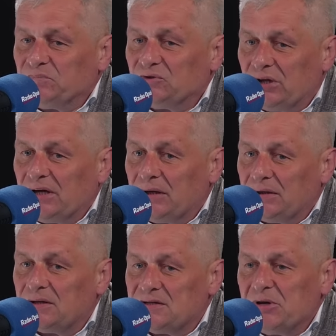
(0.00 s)
te,
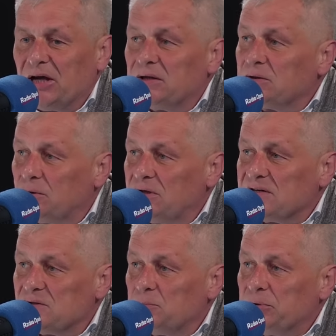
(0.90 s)
te zmiany, które
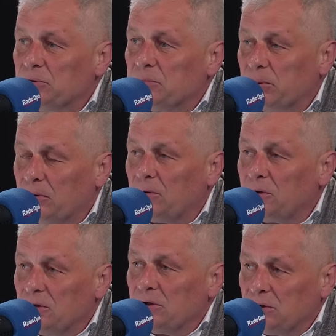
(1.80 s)
nastąpiły po
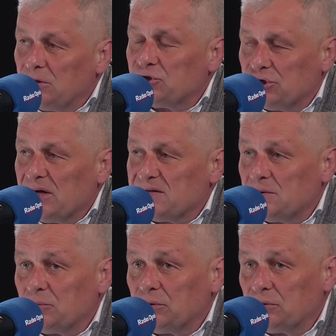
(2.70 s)
13 y,
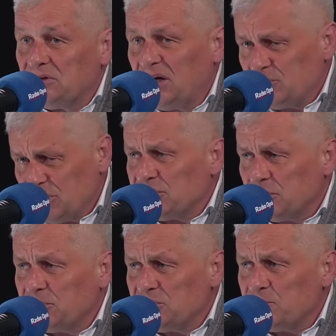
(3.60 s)
grudnia i myślę, że to
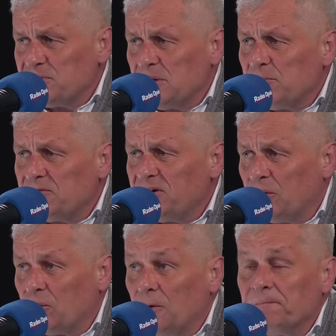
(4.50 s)
będzie
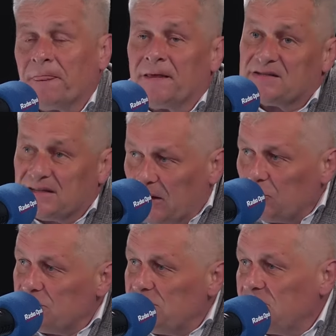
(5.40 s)
postępowało.
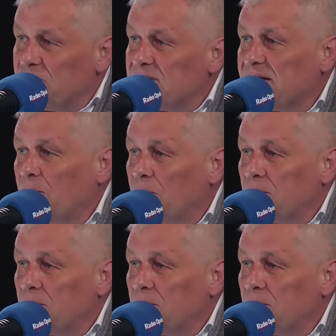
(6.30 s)
Stało się jak się stało.